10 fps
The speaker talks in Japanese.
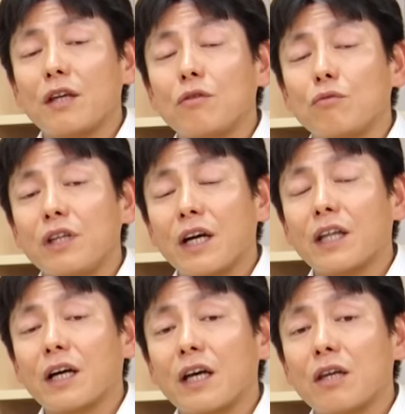営業売
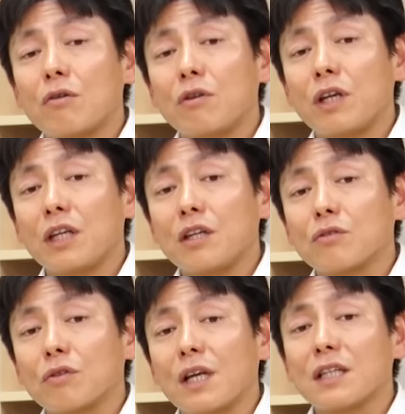上高営業利益
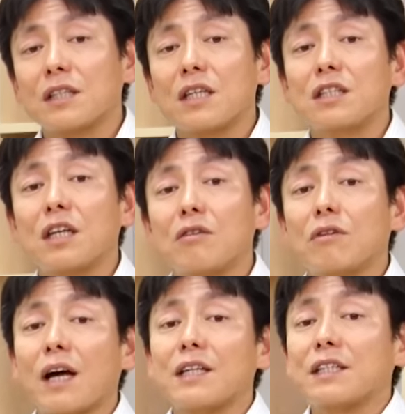率を達成してい
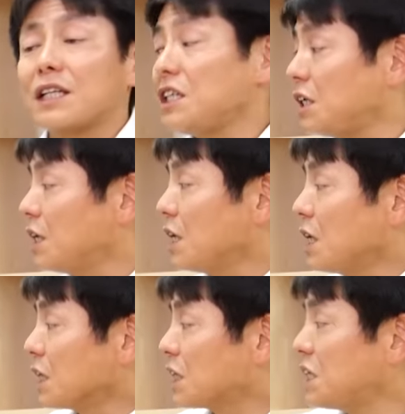る会社に
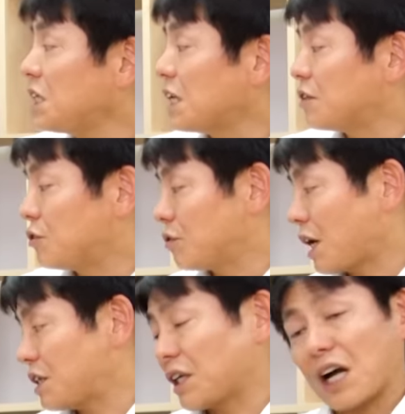キーエンスという
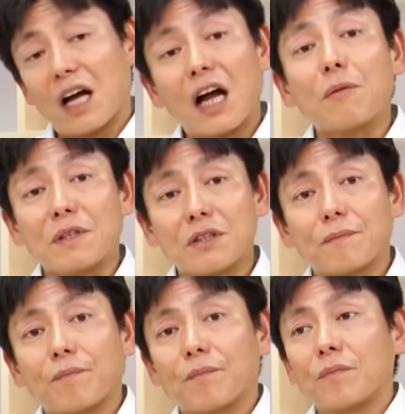会社がありま
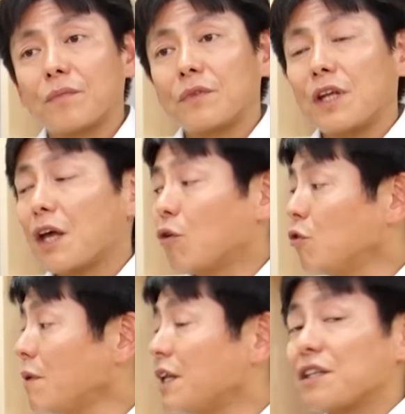す。で
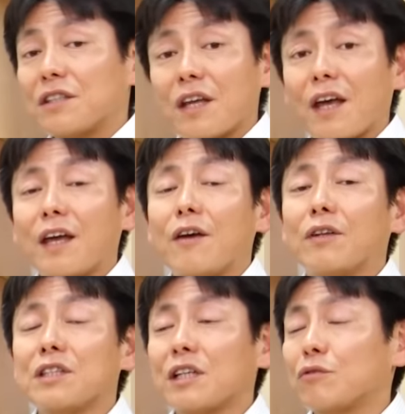この前ですね、
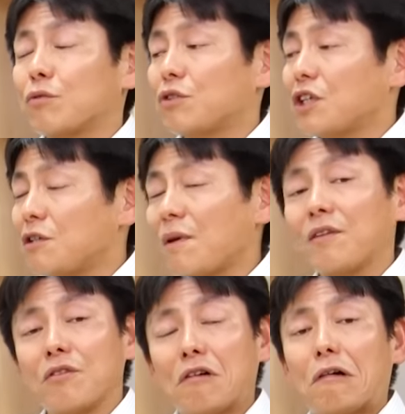私あの即席
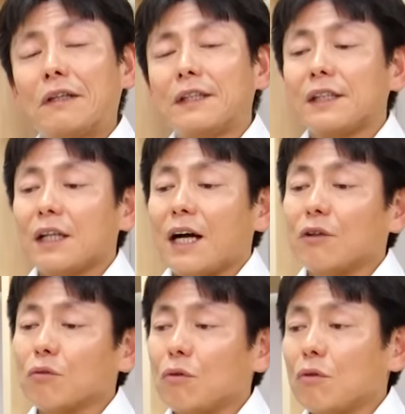麺の、
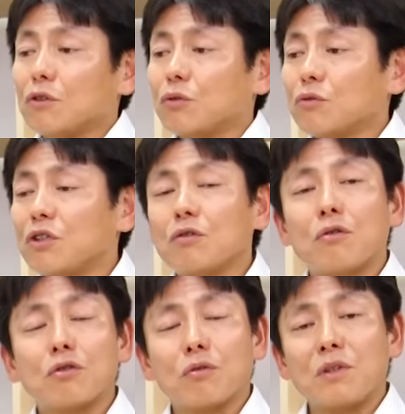あの食品
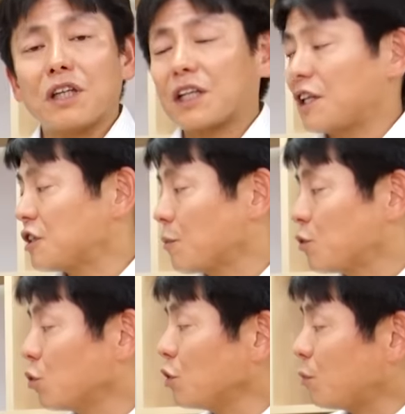工場を見てきたんですけど
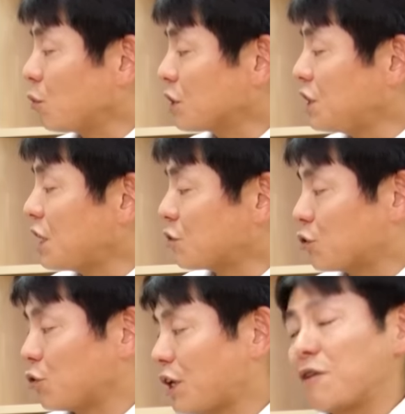も、そこでもキーエンス
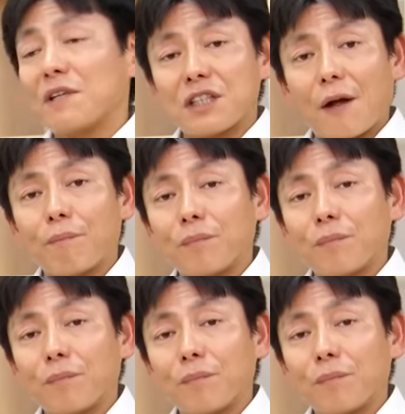の商品ありました。